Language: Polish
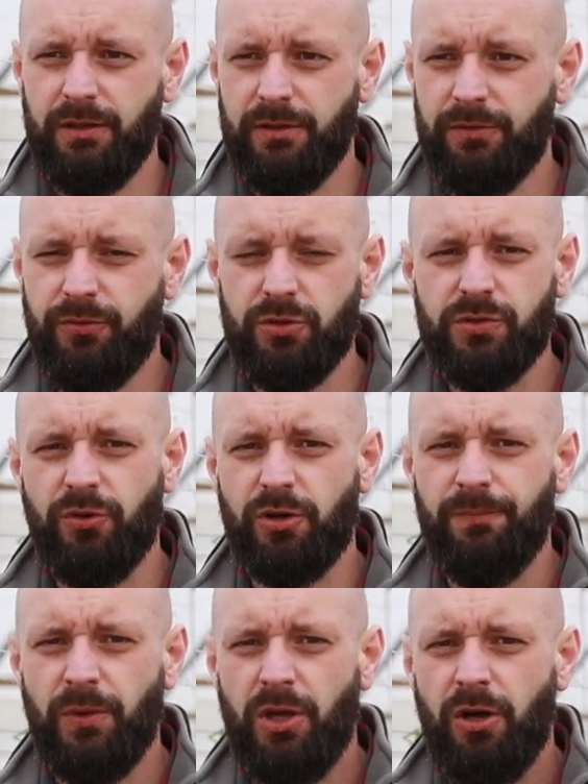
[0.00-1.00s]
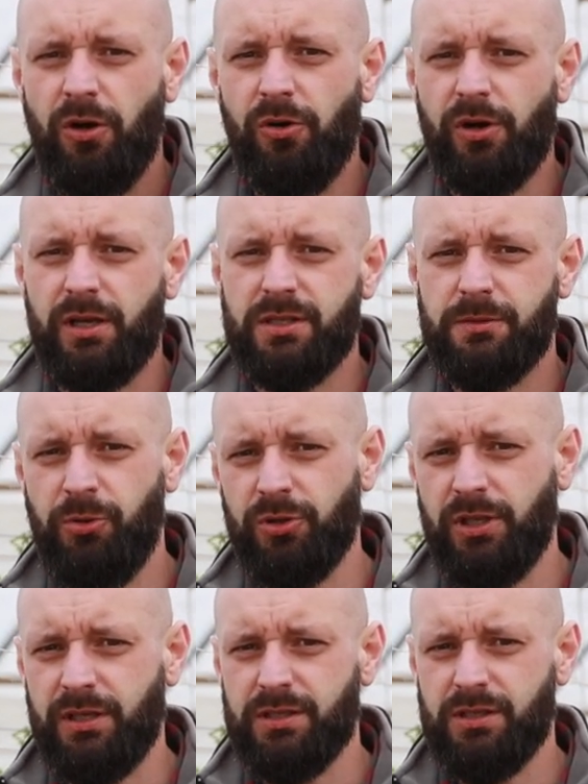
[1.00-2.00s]
fosfor oraz
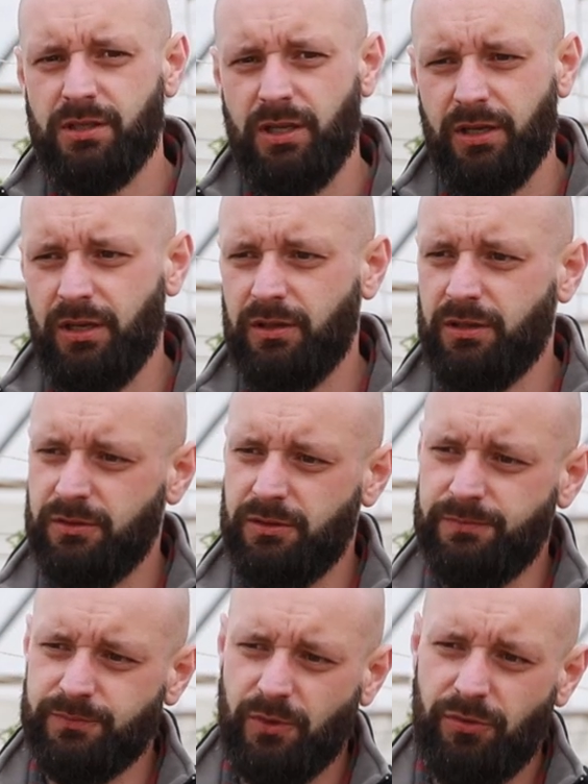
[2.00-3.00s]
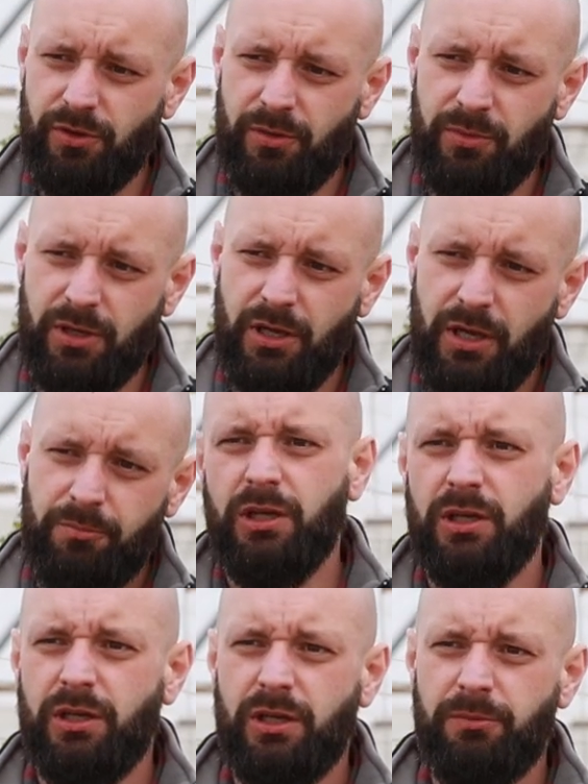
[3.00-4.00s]
potas, tak jak wiemy,
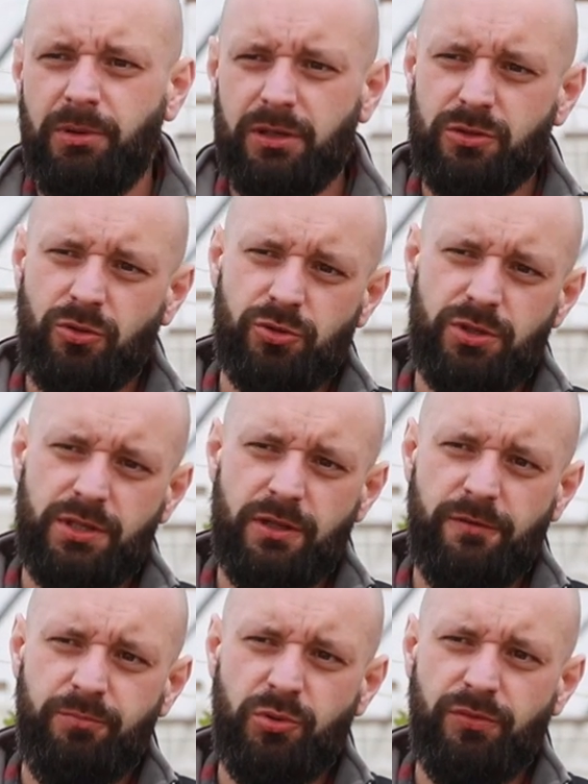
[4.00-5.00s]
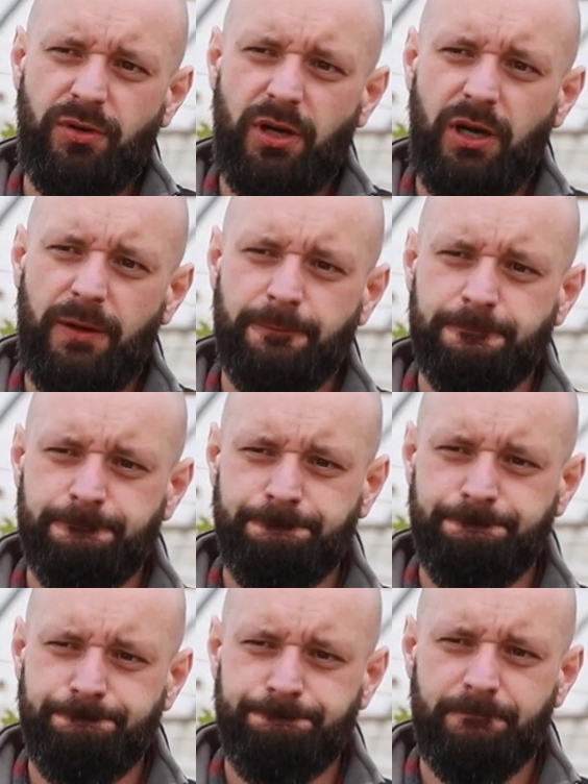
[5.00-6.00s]
E, bardzo korzystnie wpływa
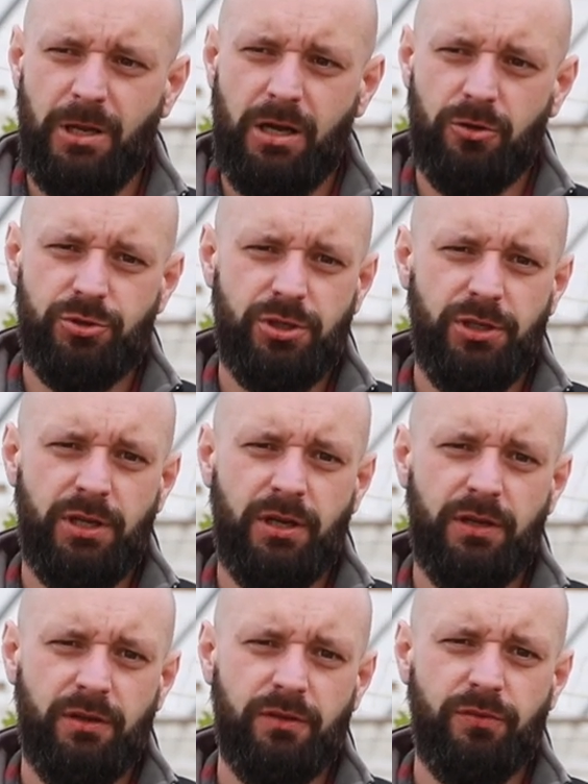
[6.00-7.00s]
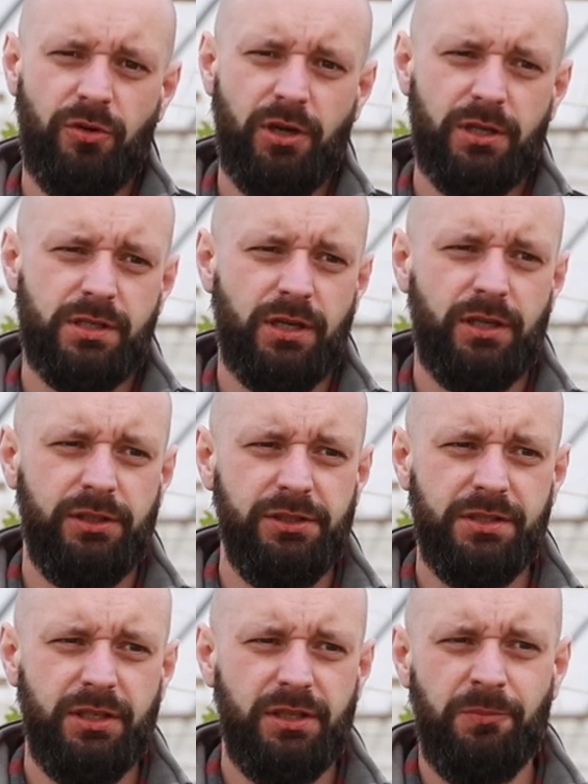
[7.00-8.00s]
mm, na roślinę e, w okresach
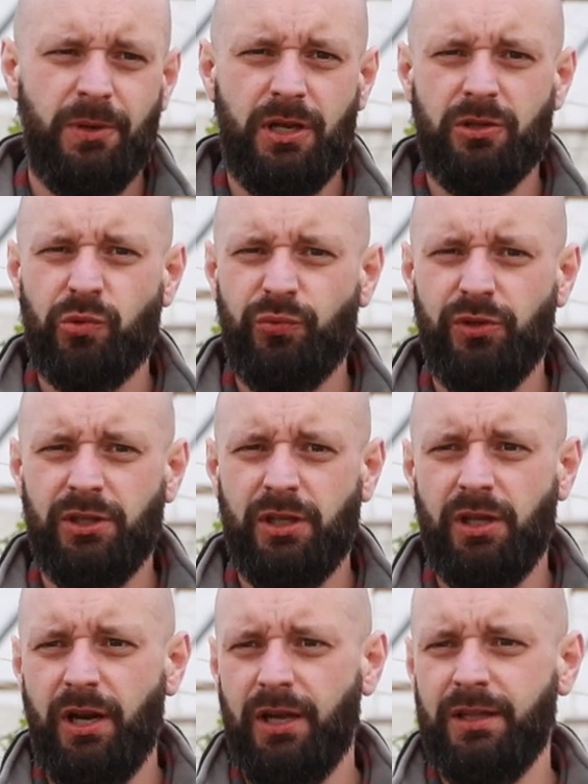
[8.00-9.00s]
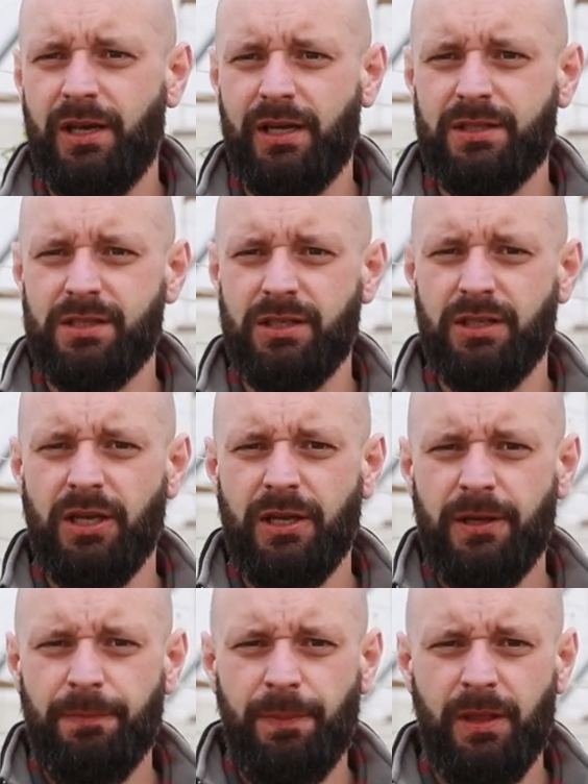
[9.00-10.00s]
niskich temperatur i regeneracji
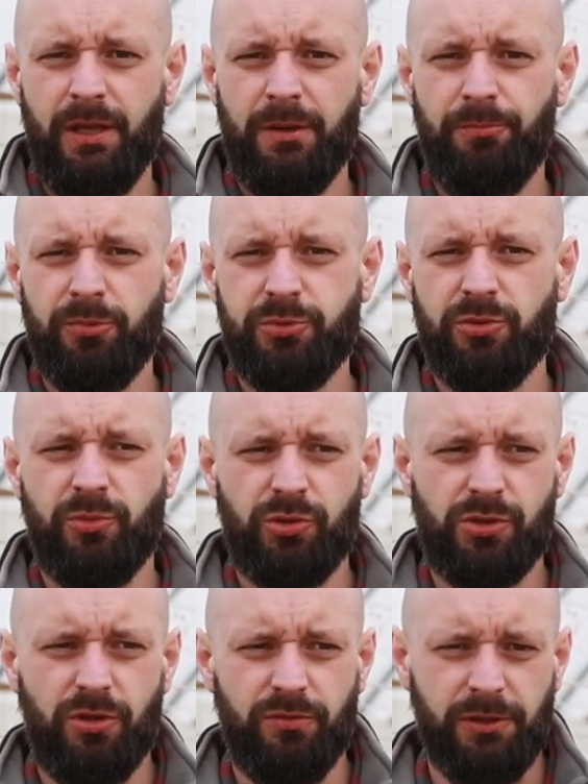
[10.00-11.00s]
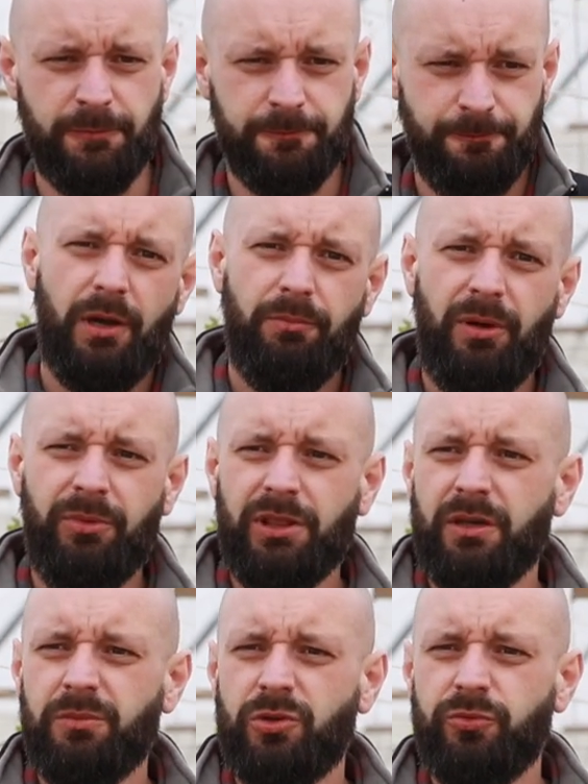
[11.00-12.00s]
e, poprzymrozkowej.
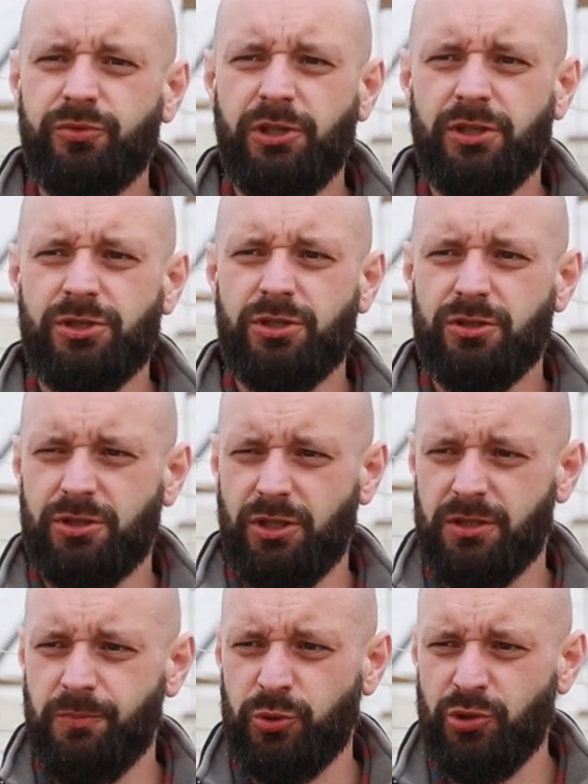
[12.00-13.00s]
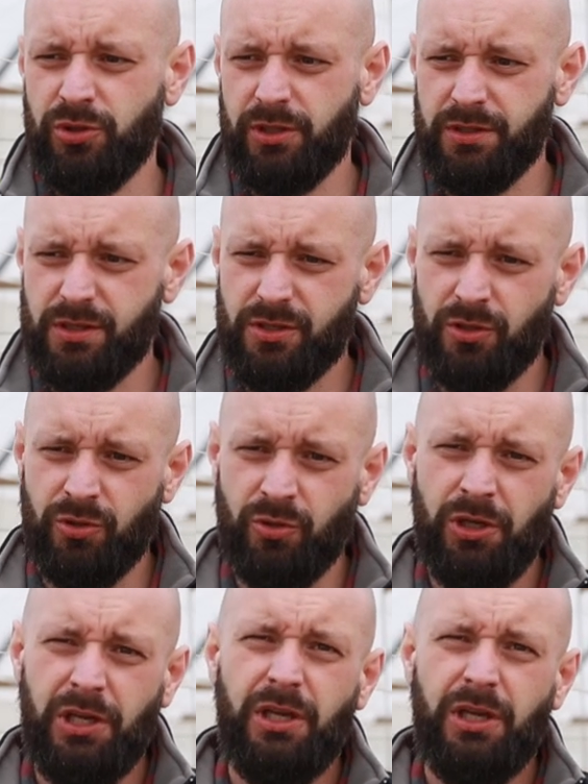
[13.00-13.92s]
Pamiętajmy również, że jest początek sezonu.